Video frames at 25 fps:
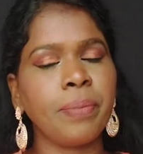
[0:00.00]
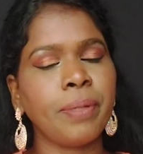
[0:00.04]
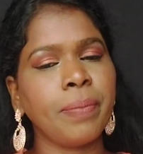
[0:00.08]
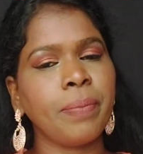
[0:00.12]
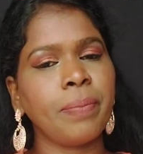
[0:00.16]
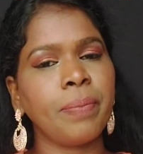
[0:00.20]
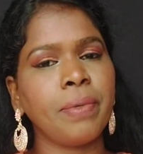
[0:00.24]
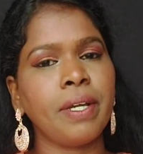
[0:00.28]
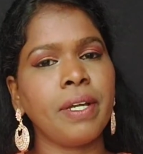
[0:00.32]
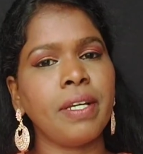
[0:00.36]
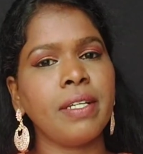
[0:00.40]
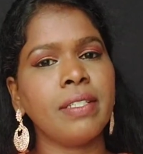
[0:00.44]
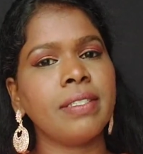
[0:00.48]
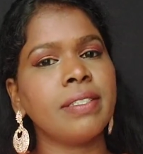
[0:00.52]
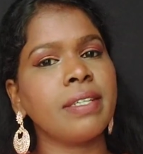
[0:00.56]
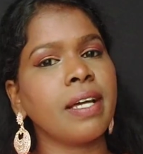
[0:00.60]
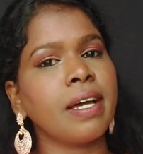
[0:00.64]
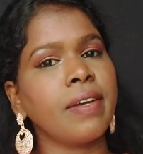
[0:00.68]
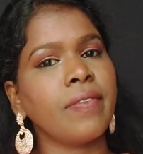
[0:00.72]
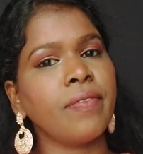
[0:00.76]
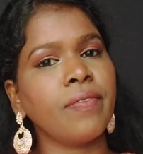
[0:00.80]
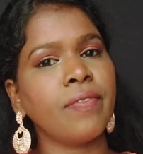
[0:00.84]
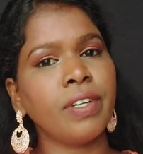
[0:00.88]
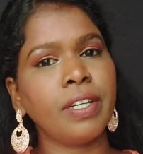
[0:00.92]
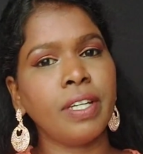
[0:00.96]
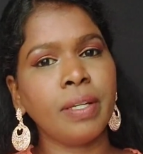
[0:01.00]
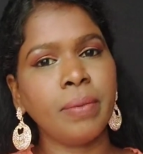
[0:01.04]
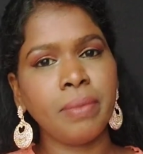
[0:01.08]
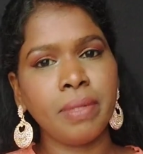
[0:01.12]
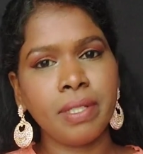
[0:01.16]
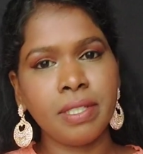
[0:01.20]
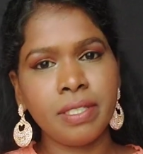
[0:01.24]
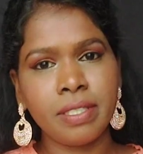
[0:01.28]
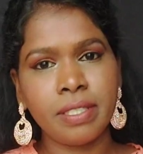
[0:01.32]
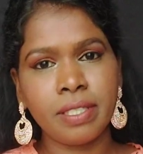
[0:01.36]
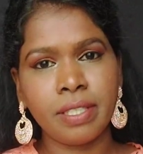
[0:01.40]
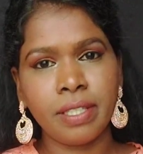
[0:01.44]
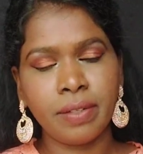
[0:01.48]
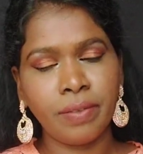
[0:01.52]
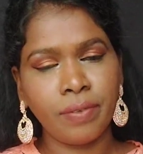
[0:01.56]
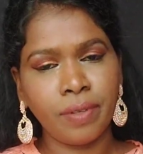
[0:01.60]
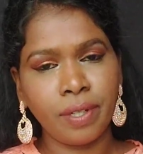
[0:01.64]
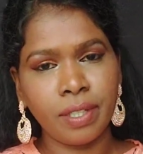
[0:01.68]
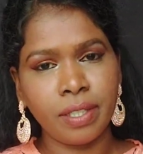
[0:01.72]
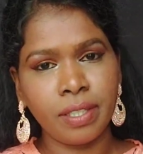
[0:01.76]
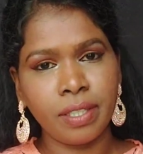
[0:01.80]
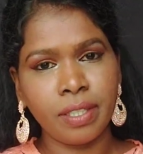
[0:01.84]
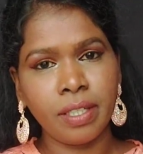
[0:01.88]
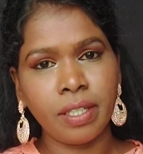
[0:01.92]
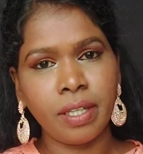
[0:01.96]
பெப்டைஸ் அண்ட் விட்டமின் சி
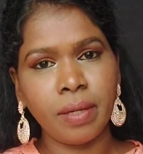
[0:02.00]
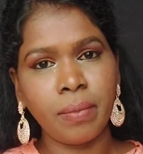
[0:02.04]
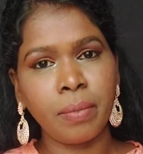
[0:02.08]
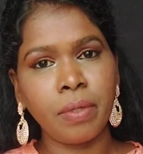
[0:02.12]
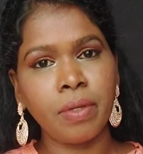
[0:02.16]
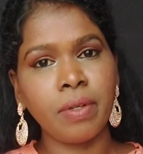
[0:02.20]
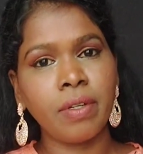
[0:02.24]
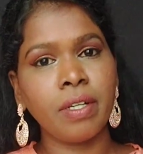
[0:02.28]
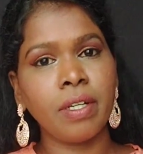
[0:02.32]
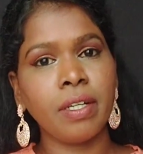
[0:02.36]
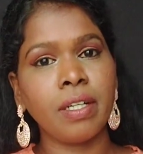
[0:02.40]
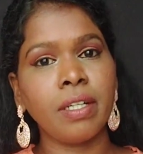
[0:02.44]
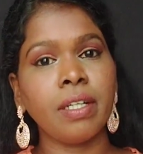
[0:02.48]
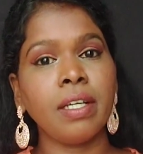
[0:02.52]
வந்து நம்மளோட